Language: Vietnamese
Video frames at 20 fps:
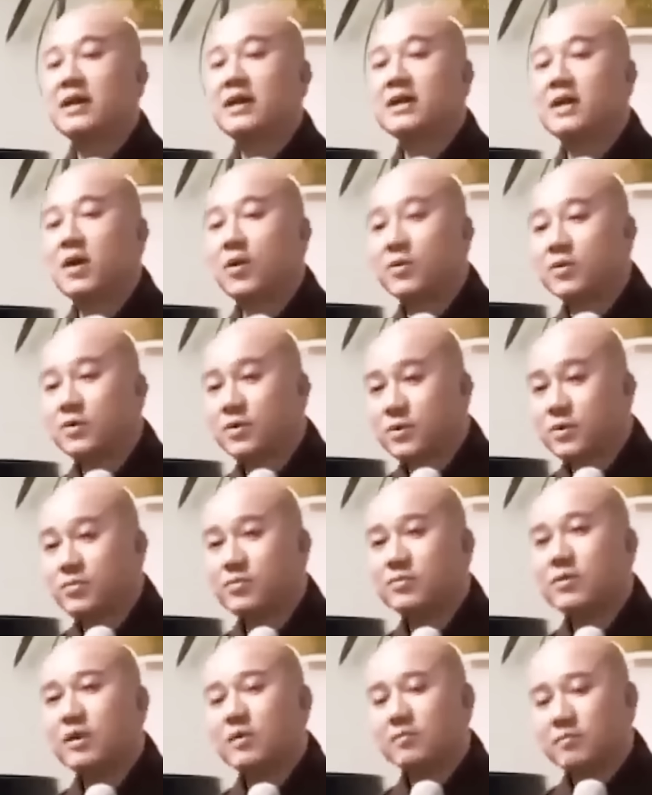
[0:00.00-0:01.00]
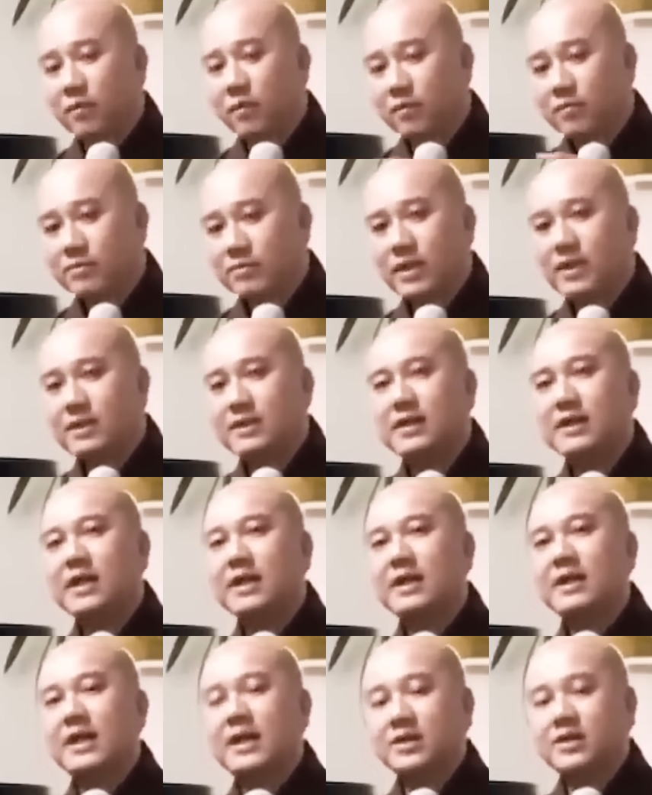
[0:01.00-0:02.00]
cái nội dung mục đích
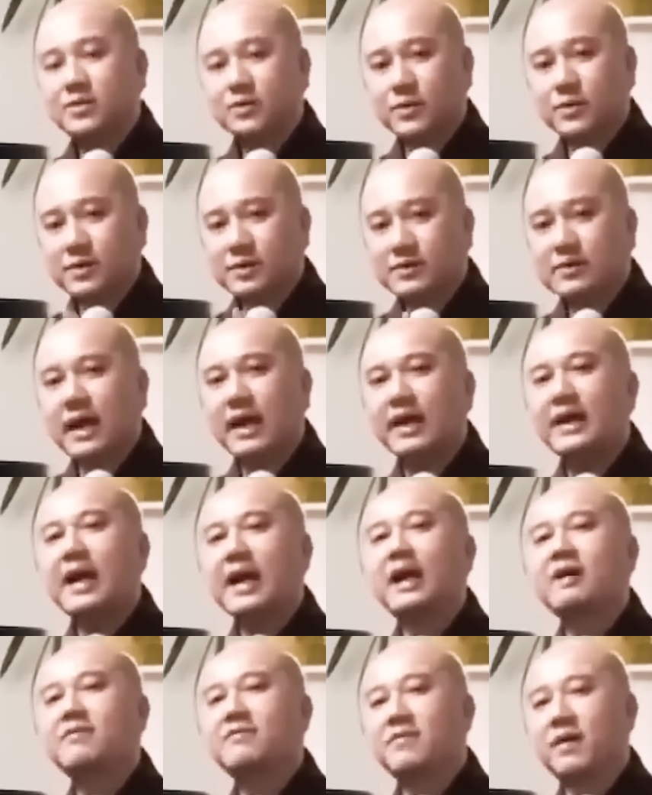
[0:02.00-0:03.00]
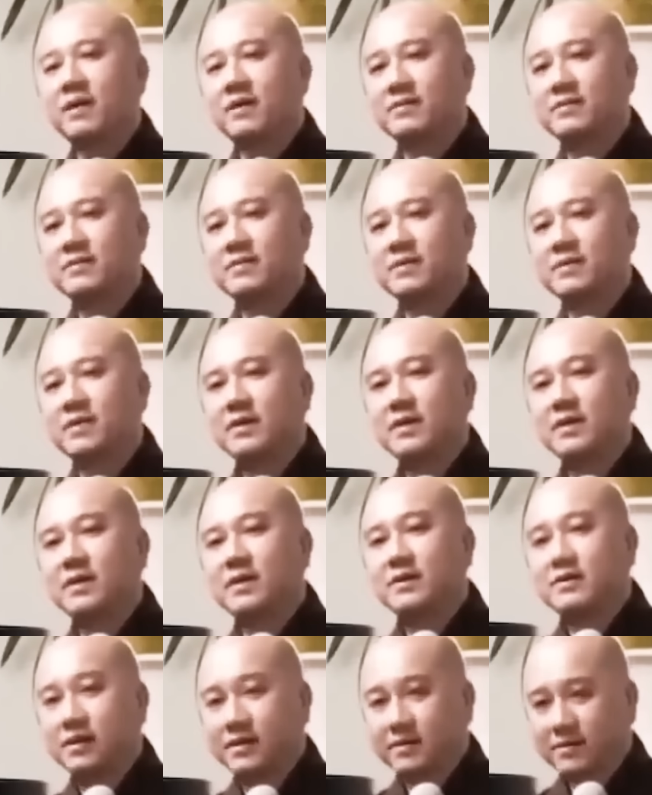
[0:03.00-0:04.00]
là chuyển tải hai phần:
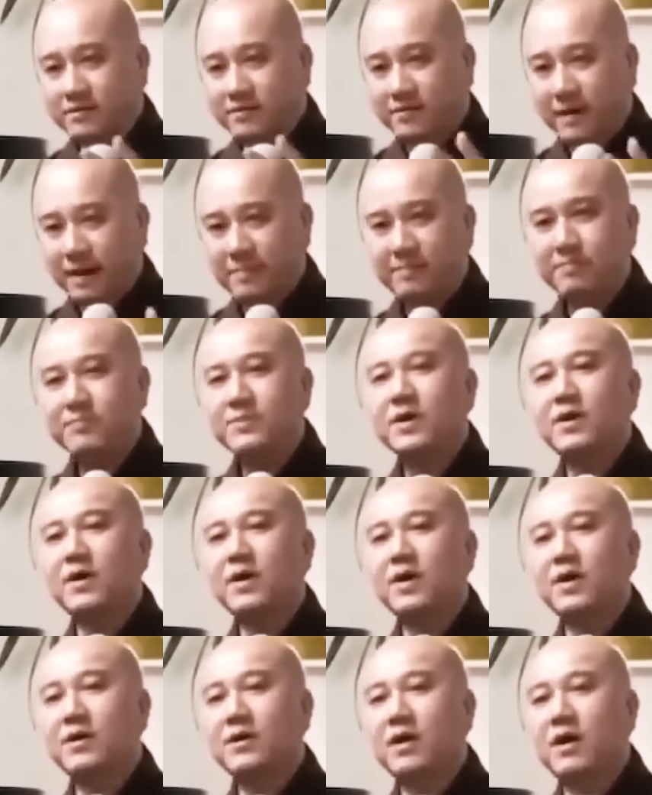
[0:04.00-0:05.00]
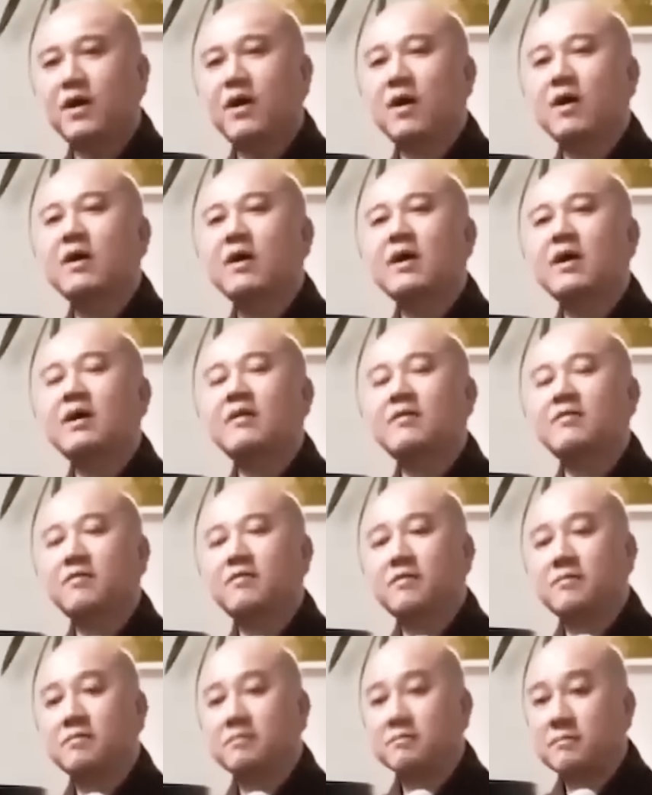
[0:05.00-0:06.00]
thực phẩm cho họ no
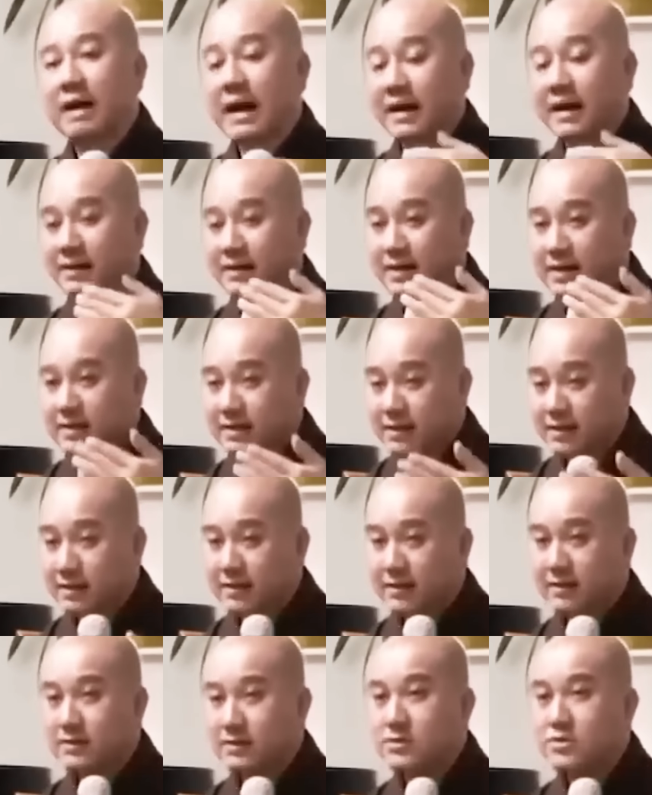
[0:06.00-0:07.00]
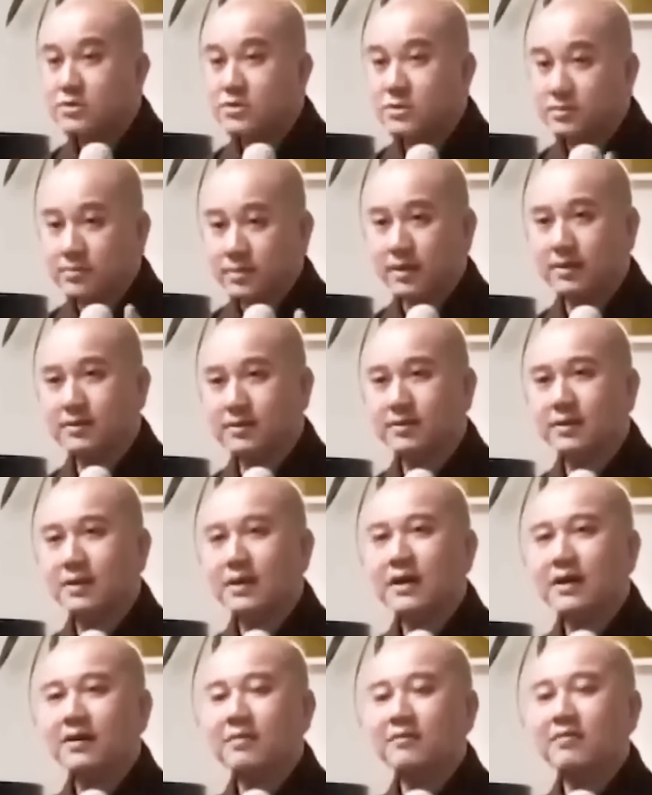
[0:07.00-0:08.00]
bằng cái hình thức xúc thực,
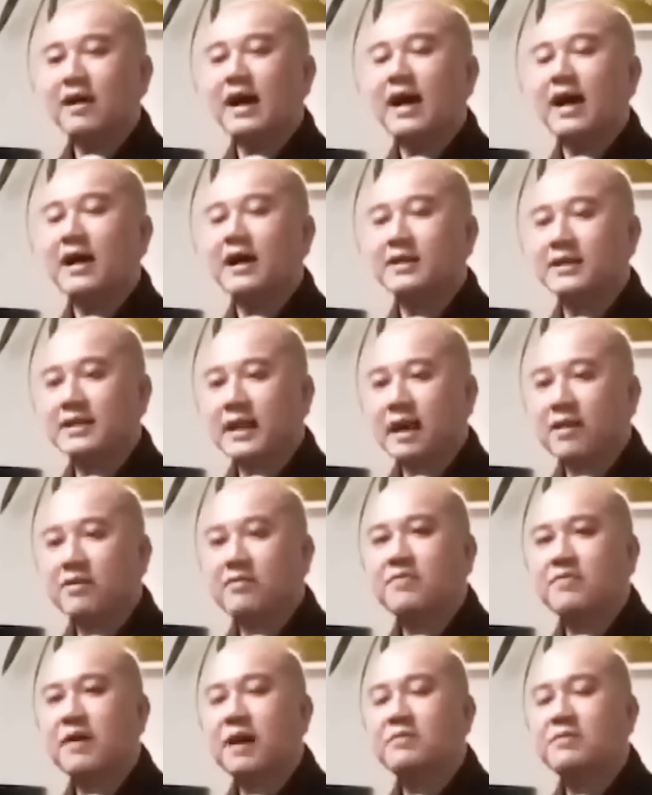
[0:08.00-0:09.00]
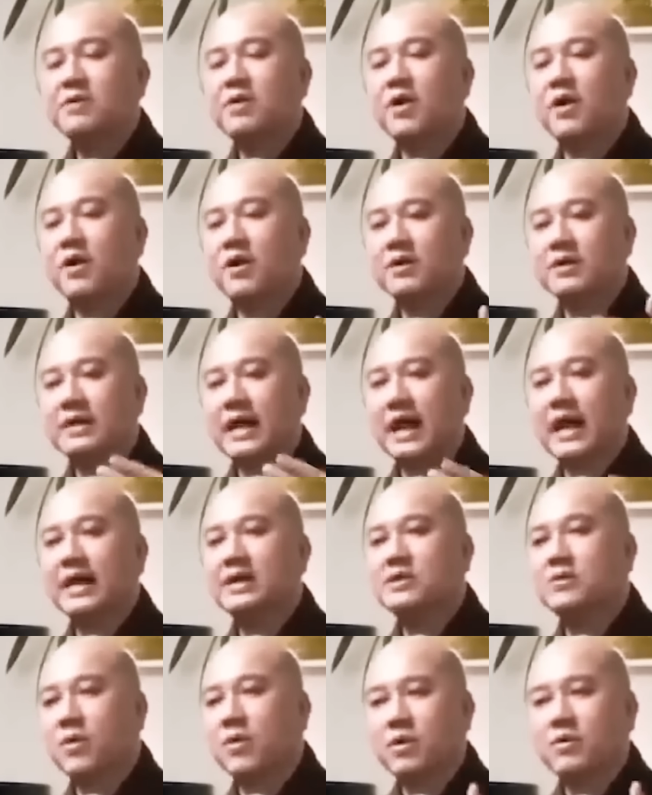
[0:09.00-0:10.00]
và giáo pháp cho họ
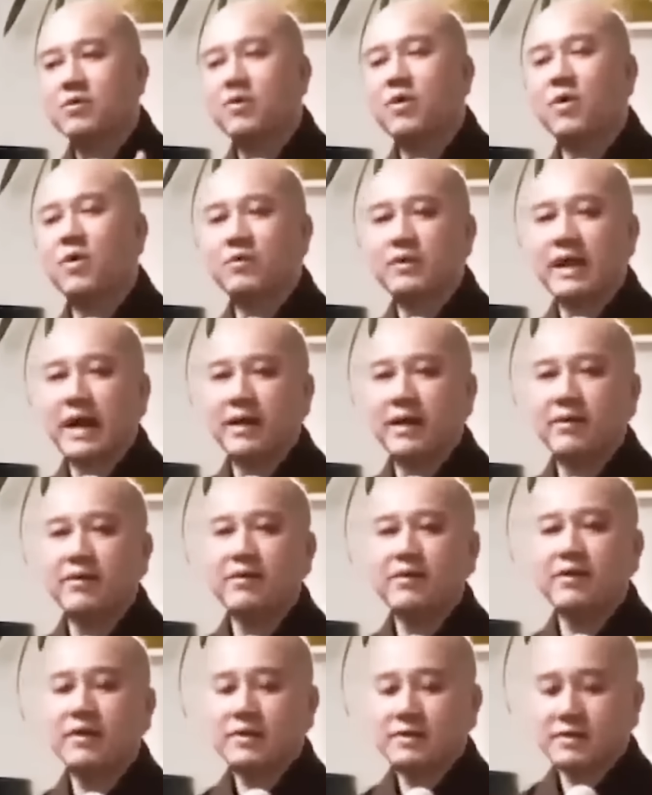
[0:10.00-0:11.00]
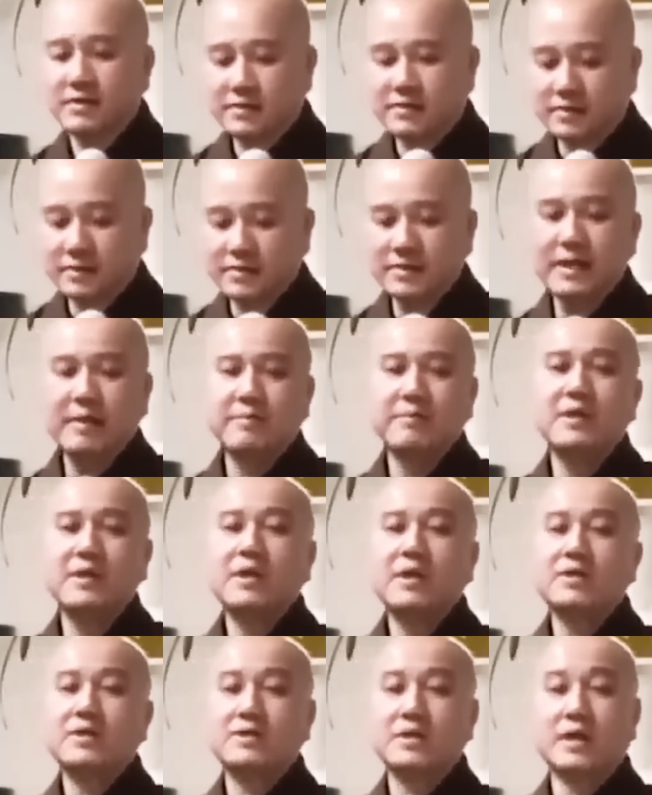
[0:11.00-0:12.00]
giải thoát khổ đau từ cái tâm.
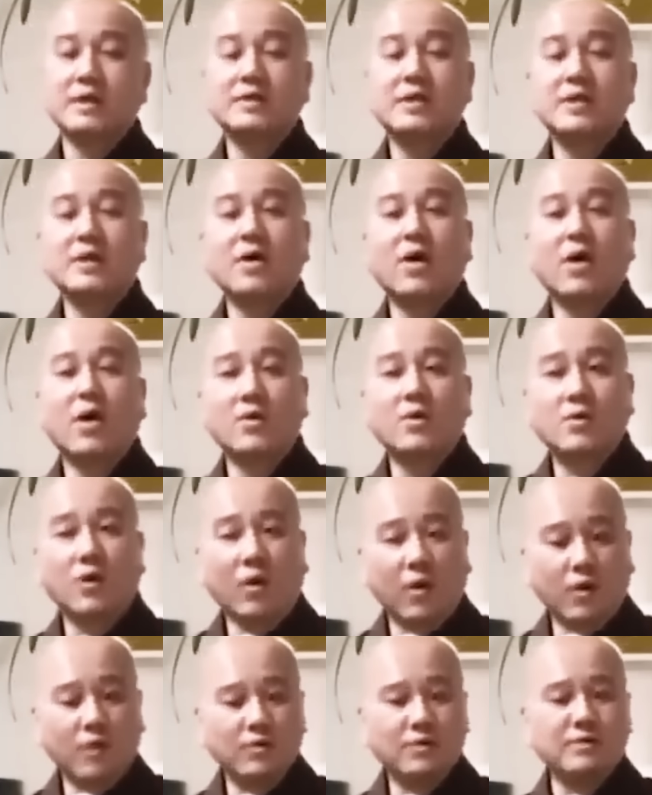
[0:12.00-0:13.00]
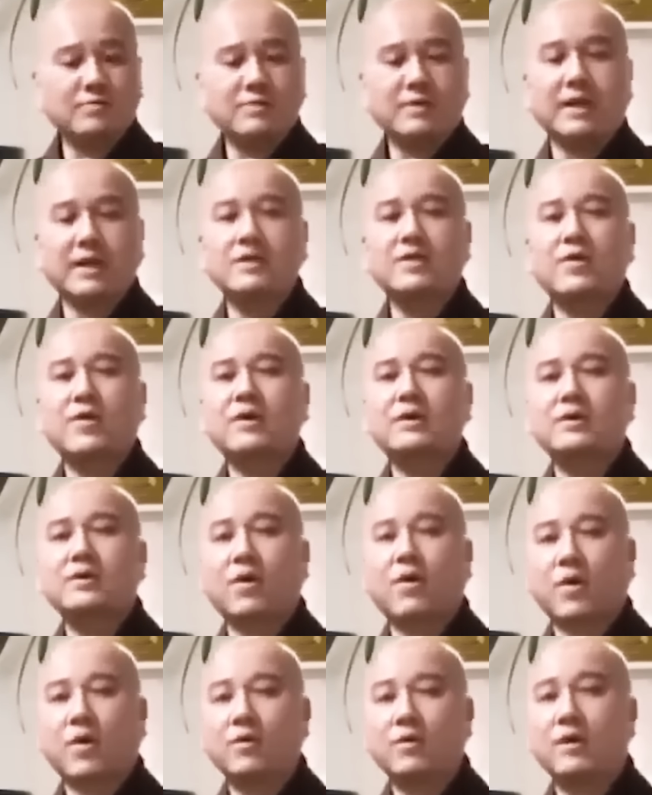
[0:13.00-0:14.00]
Sở dĩ họ khổ trong cảnh đói
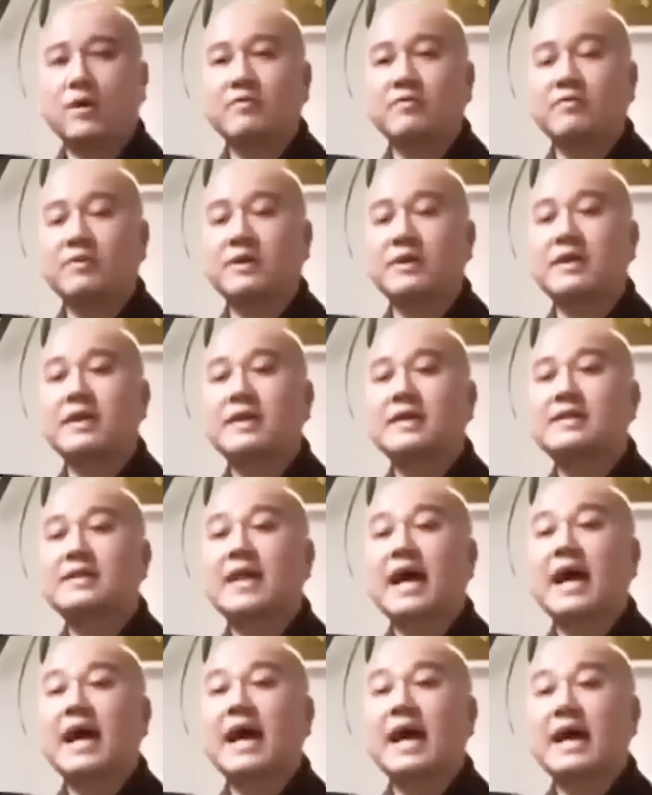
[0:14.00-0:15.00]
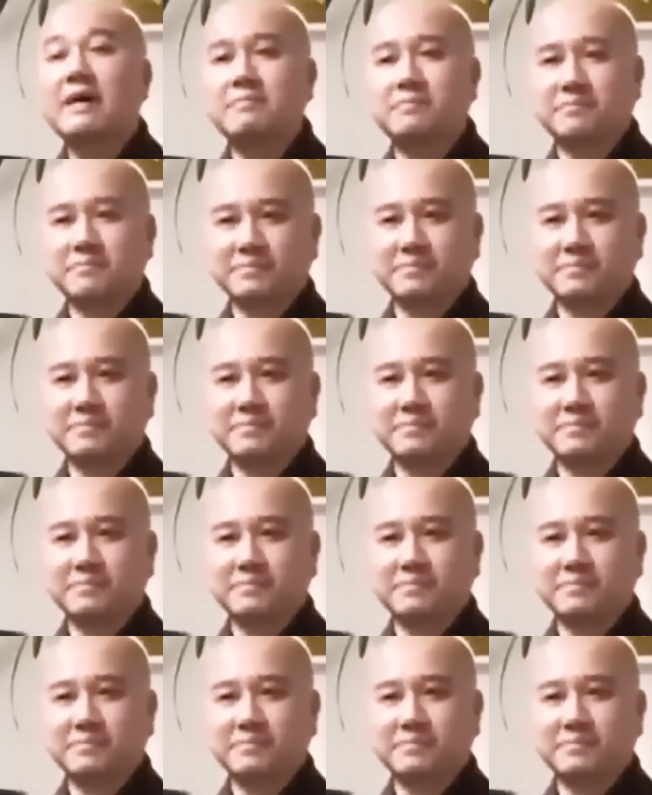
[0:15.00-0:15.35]
khổ là vì tham,